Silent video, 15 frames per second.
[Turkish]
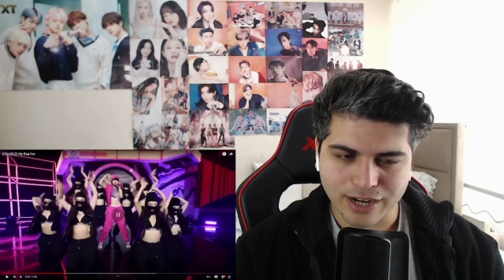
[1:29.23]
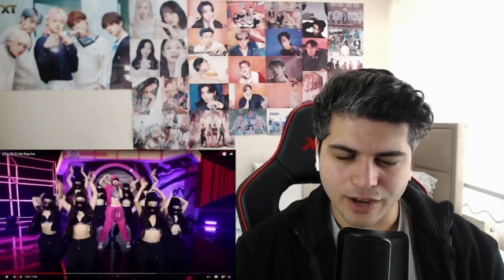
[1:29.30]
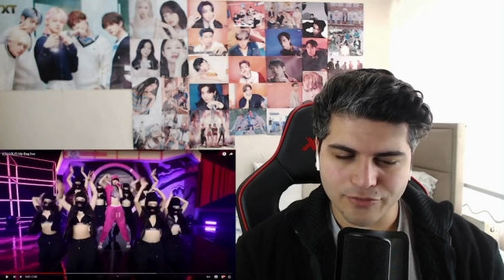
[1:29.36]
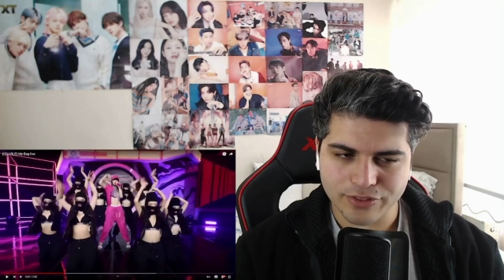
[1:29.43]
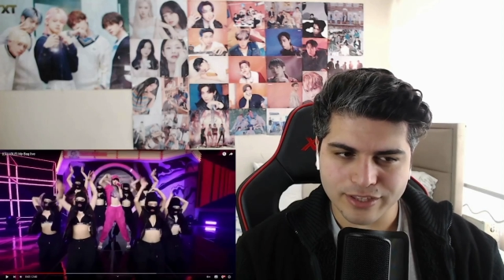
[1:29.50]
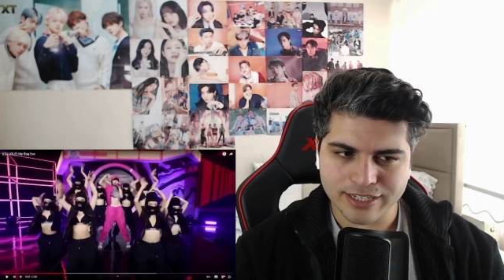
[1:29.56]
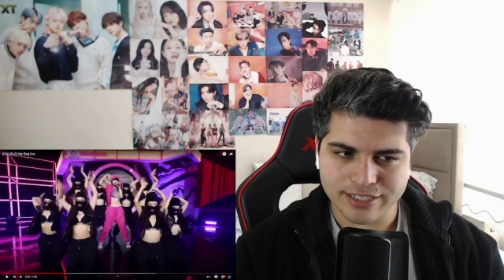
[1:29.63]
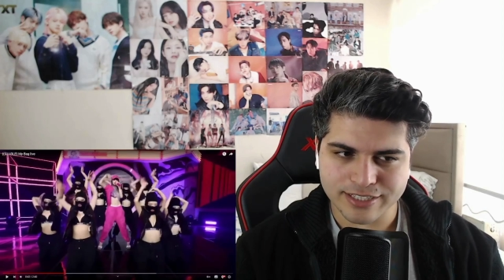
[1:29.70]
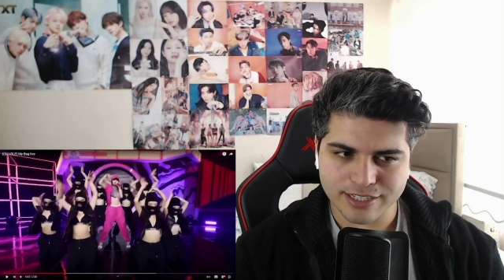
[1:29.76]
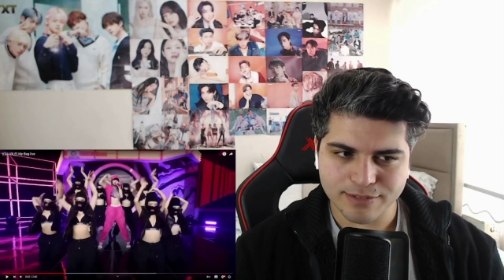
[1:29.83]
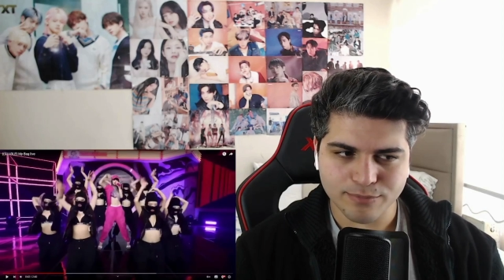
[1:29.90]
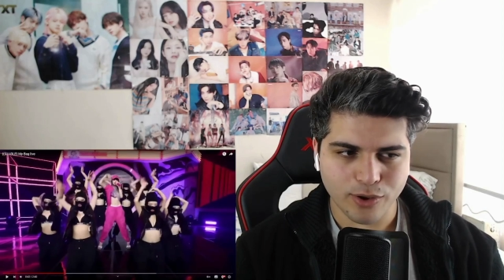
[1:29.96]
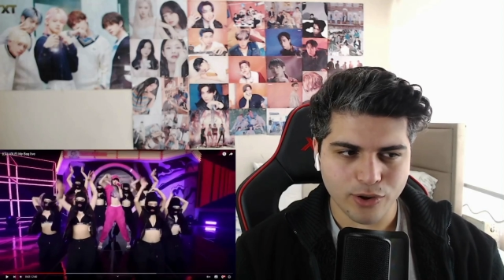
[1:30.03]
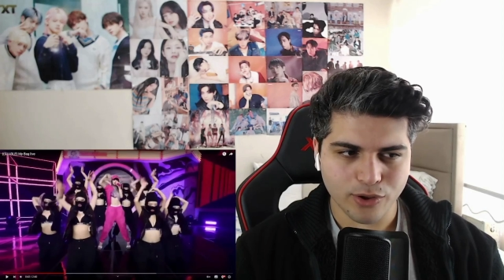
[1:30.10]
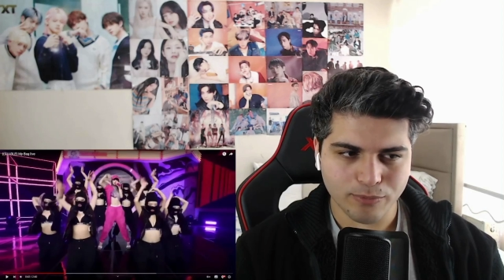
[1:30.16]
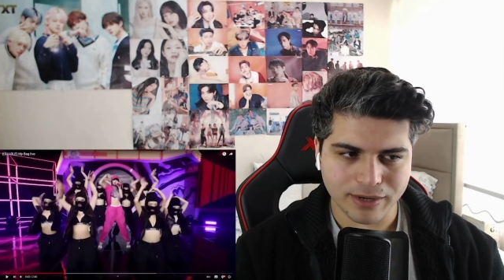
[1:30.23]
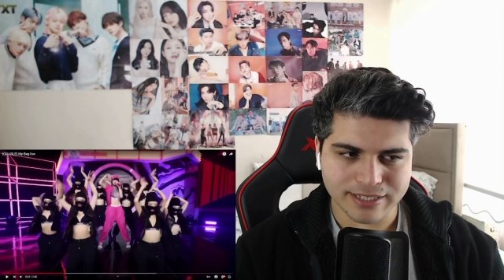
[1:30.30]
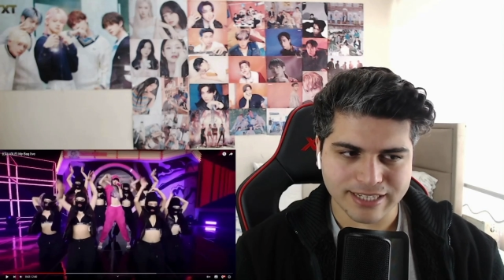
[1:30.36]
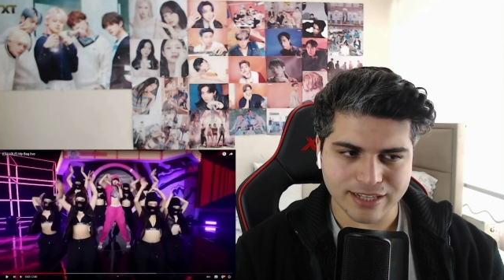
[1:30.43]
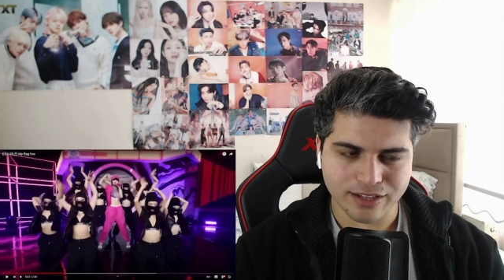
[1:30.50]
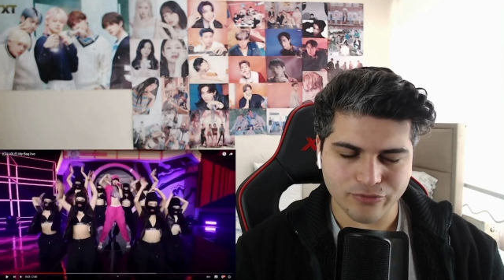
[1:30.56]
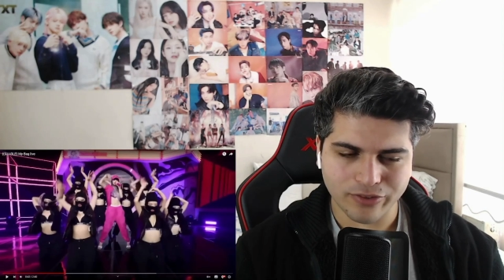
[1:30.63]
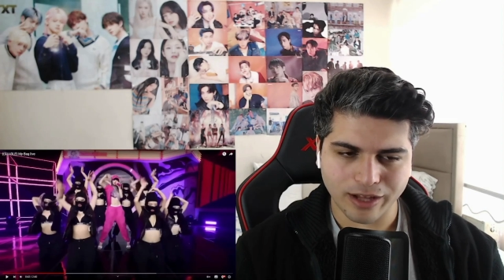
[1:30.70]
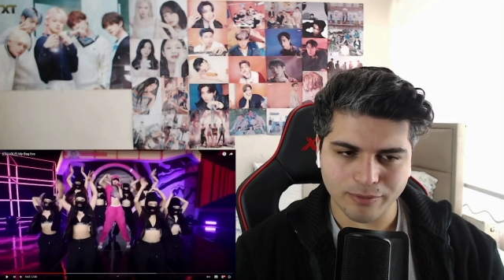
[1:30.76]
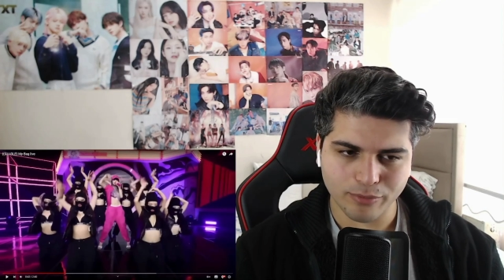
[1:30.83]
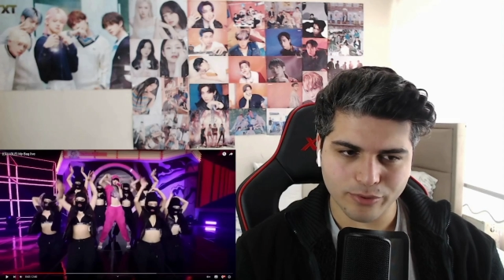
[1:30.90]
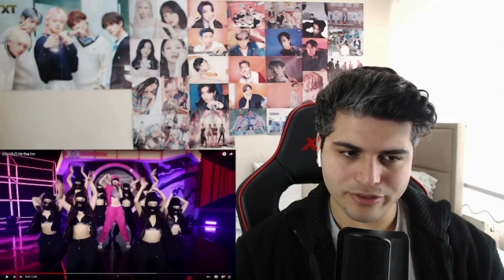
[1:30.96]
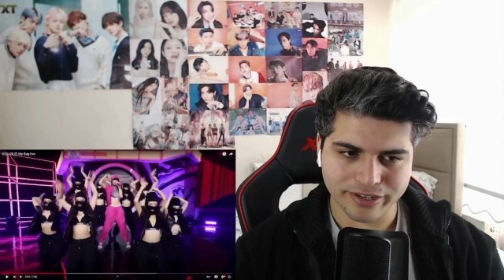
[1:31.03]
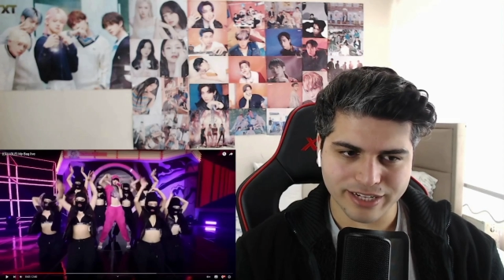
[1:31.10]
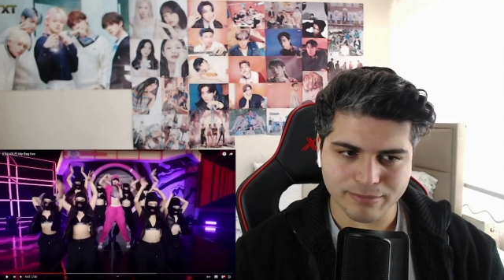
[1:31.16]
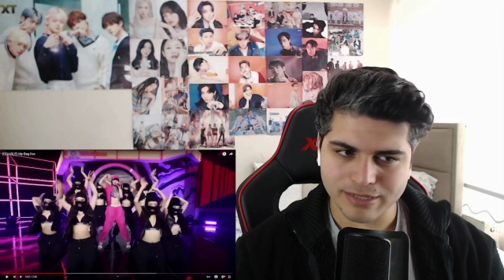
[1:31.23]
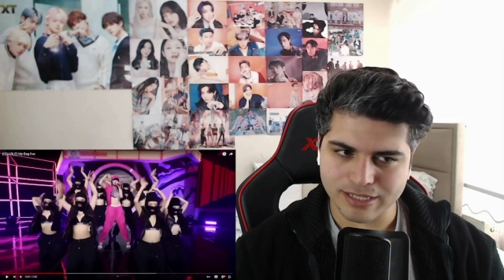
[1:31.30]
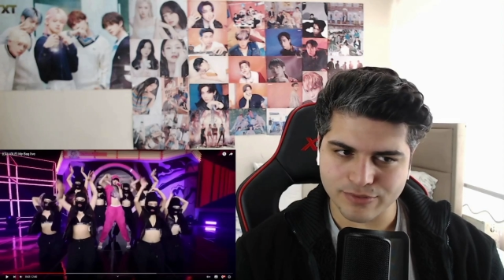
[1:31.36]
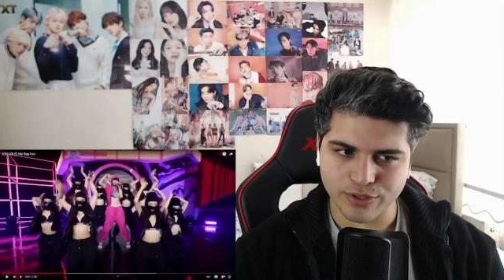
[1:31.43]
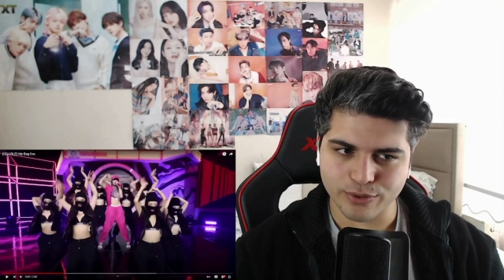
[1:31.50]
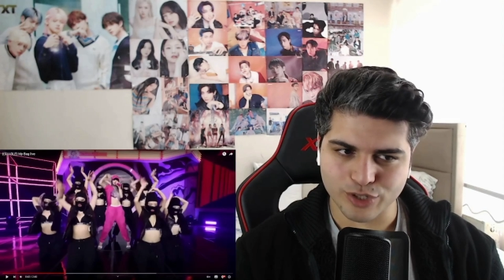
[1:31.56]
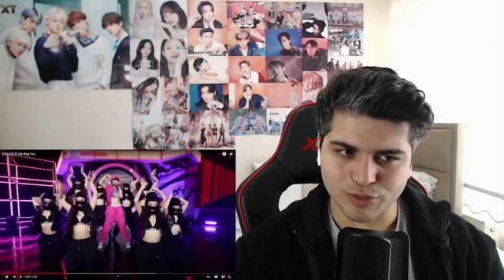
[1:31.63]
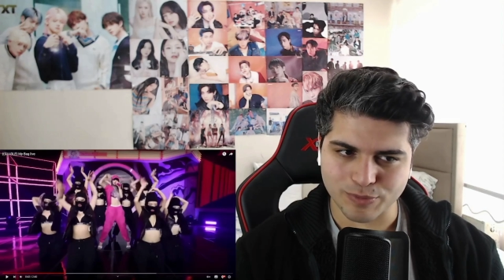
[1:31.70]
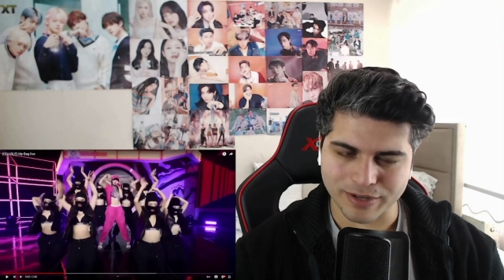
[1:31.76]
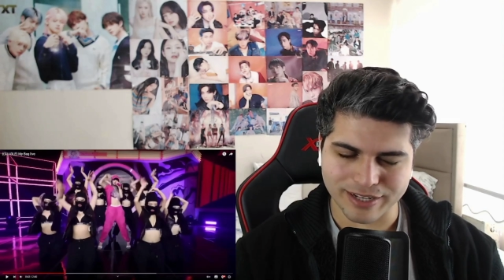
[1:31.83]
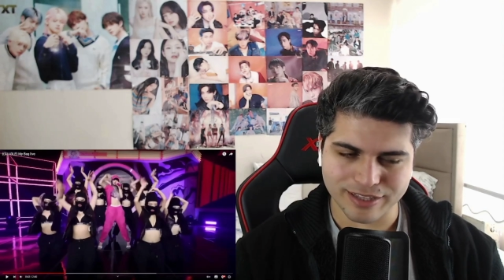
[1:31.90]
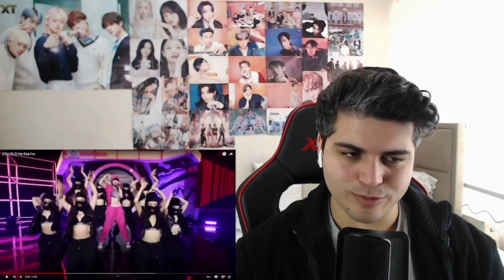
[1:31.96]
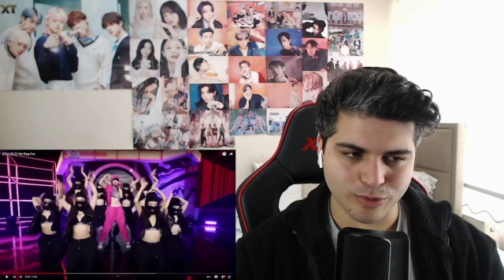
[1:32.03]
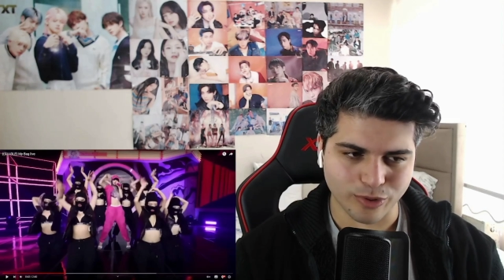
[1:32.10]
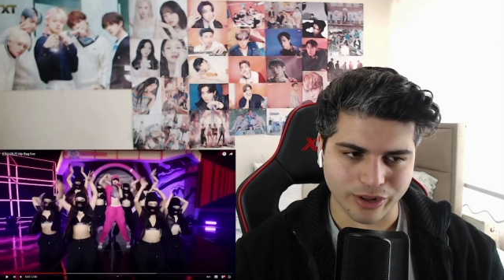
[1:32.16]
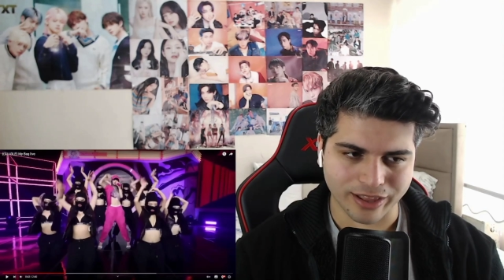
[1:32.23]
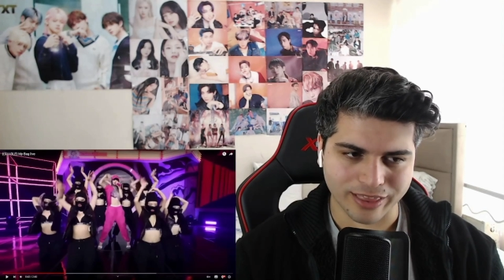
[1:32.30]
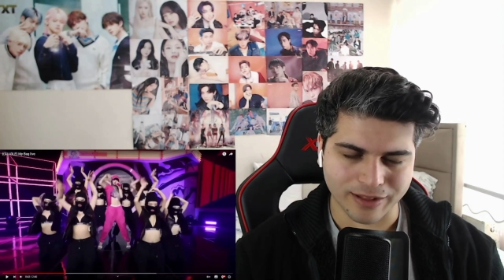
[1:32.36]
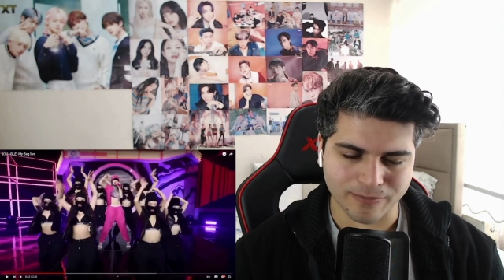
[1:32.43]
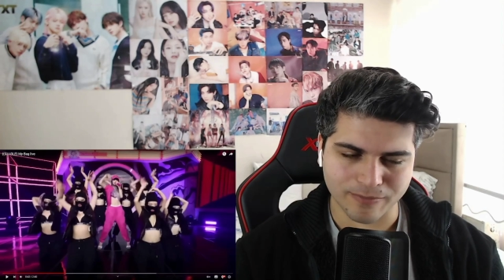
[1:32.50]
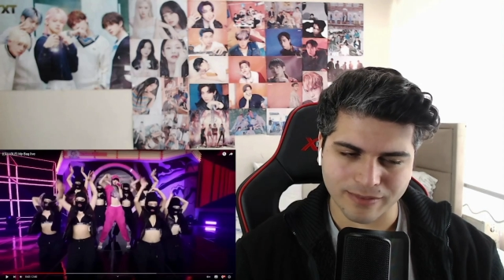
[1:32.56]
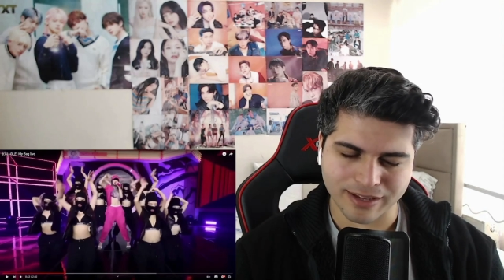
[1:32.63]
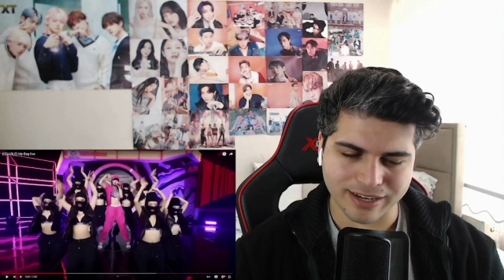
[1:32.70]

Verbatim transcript: Etraftaki kişilerin böyle maskeli falan böyle takılması falan hoşuma gitti bu arada.